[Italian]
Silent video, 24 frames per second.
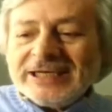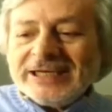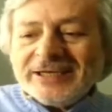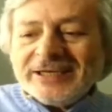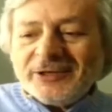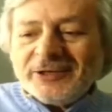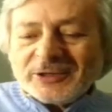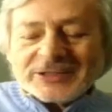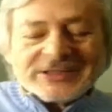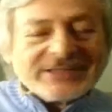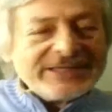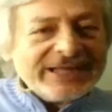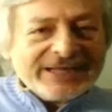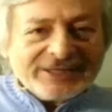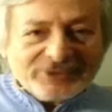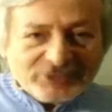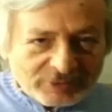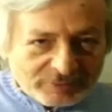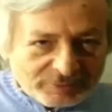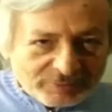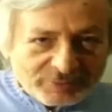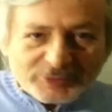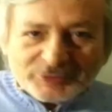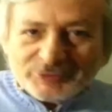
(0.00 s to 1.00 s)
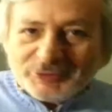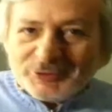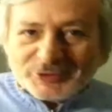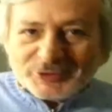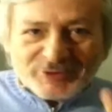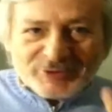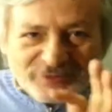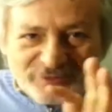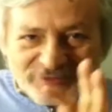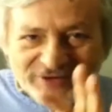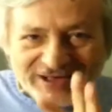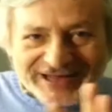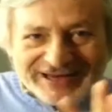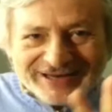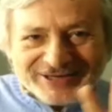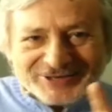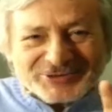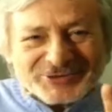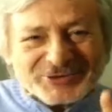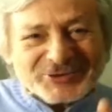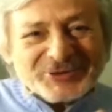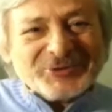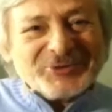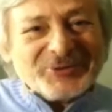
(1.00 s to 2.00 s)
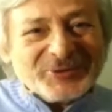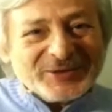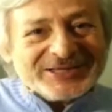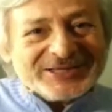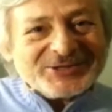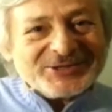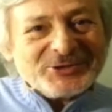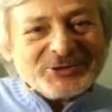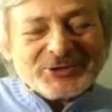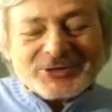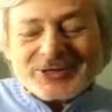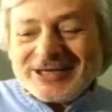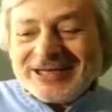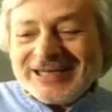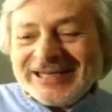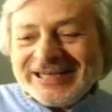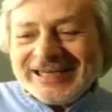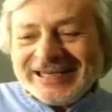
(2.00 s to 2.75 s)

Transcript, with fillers: io a stento appunto so fare solo questo,